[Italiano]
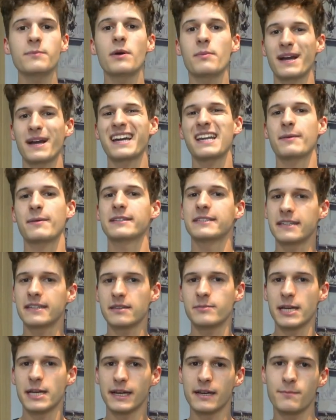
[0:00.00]
poi magari
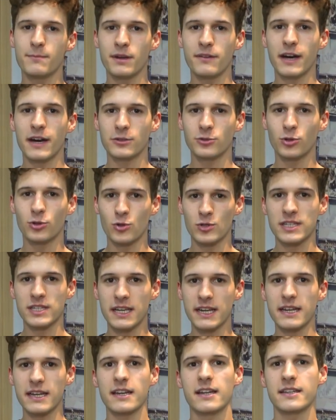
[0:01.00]
mandatemi anche in privato lo
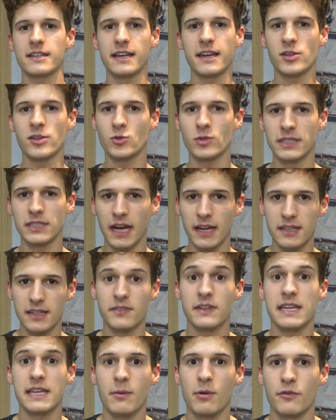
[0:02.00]
screen win dei risultati,
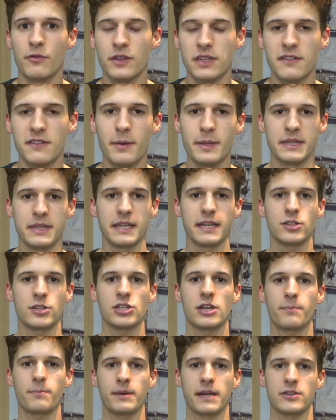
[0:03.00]
vediamo effettivamente chi
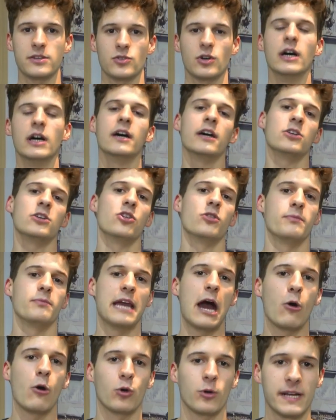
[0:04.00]
ci ha preso. Io mi
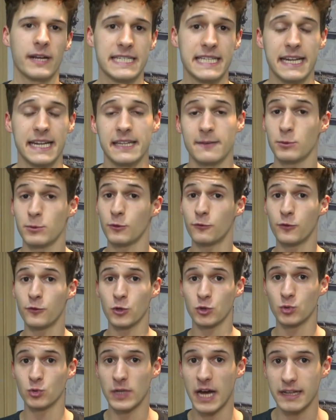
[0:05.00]
auguro che sarete più
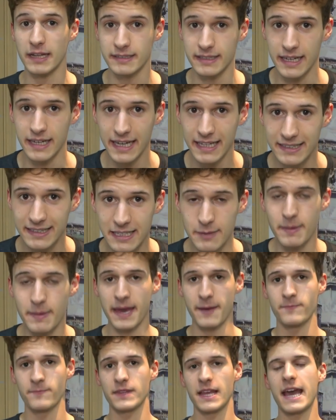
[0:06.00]
fortunati di
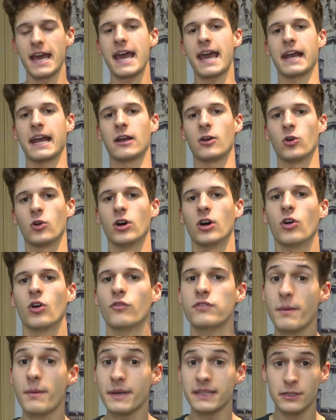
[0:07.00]
me. Ecco.
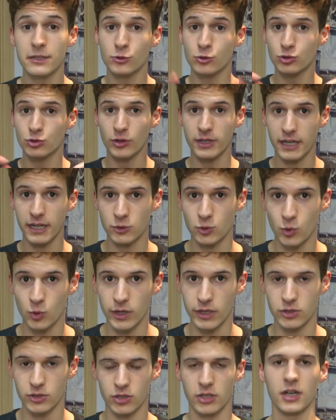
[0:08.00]
Ovviamente tutto
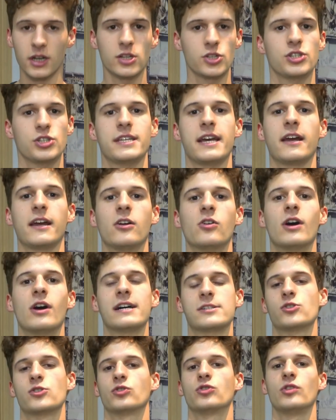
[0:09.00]
gratuito, ci tengo a
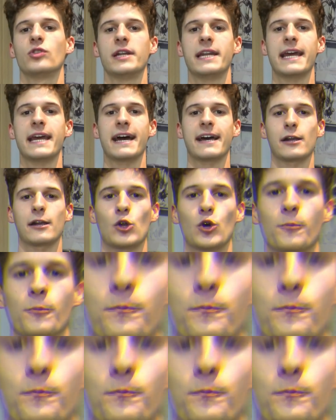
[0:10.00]
sottolinearlo.